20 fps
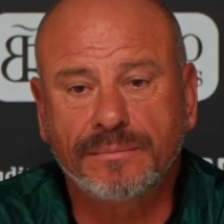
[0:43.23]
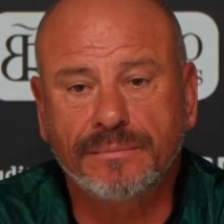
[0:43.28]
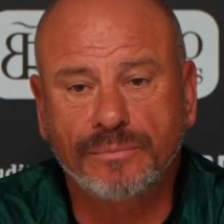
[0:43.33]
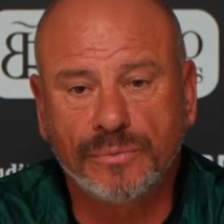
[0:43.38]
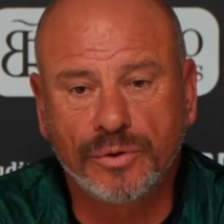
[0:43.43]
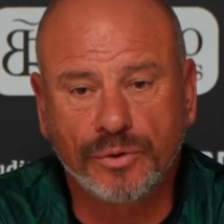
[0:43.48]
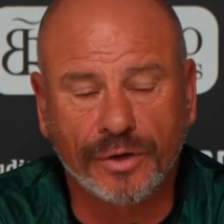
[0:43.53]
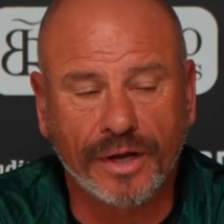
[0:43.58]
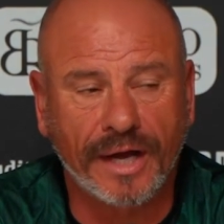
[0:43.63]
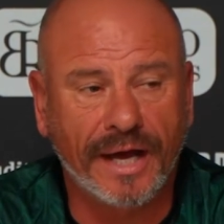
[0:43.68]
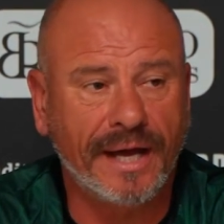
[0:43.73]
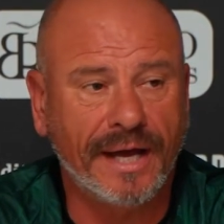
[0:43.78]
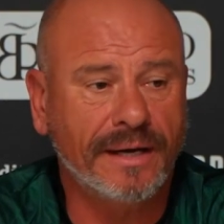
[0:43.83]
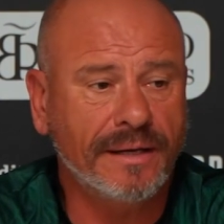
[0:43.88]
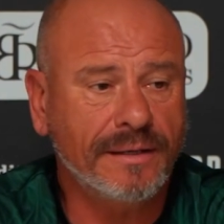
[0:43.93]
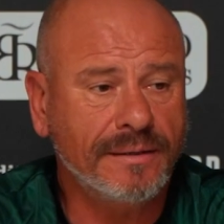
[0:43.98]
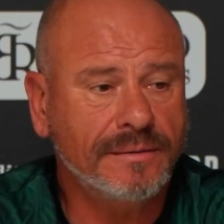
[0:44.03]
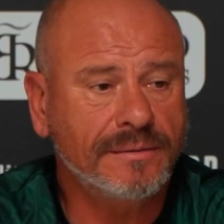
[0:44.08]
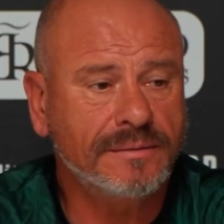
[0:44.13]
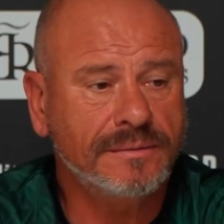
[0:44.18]
melhorar,
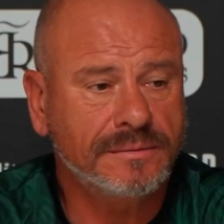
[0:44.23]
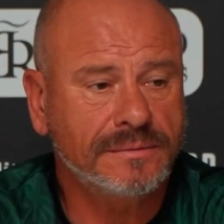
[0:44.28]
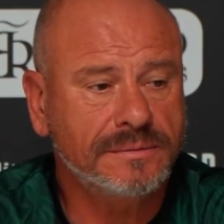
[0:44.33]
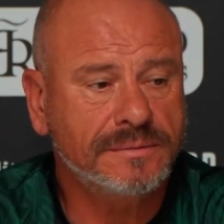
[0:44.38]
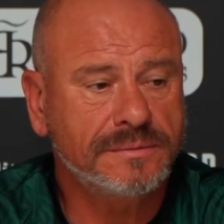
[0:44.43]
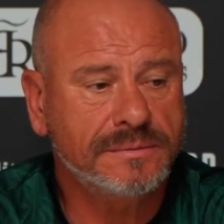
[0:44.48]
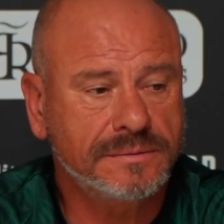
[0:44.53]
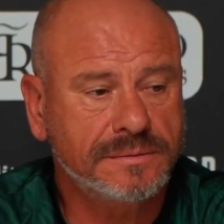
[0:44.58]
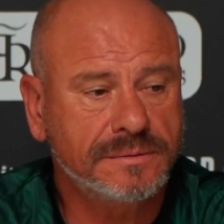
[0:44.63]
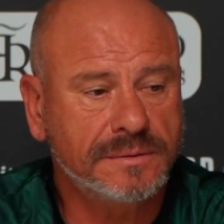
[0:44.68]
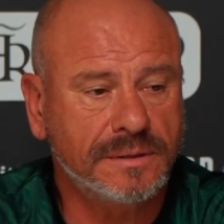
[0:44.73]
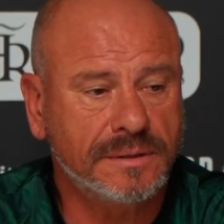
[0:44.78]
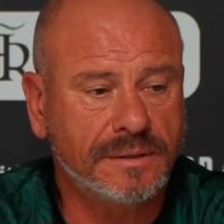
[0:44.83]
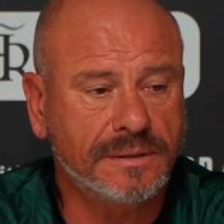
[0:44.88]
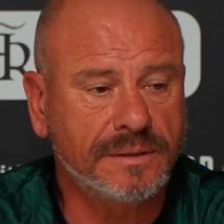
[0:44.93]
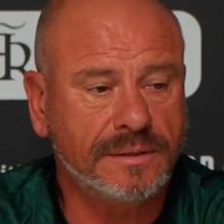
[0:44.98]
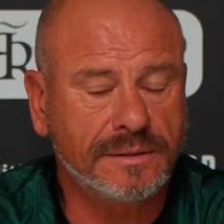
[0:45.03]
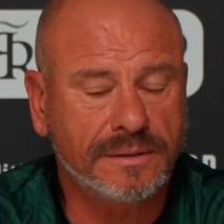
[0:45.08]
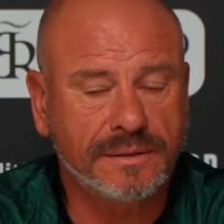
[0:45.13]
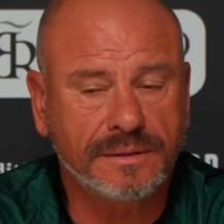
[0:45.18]

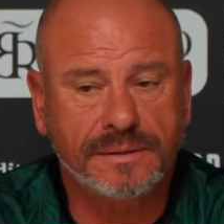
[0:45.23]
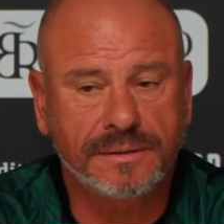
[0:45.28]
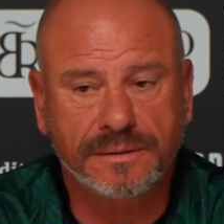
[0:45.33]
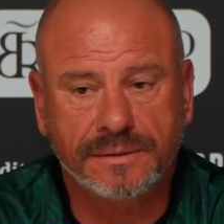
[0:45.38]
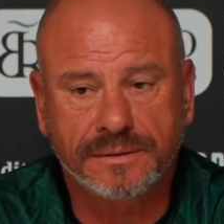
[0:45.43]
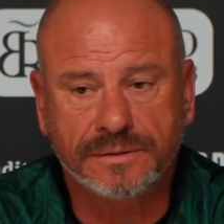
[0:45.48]
eh,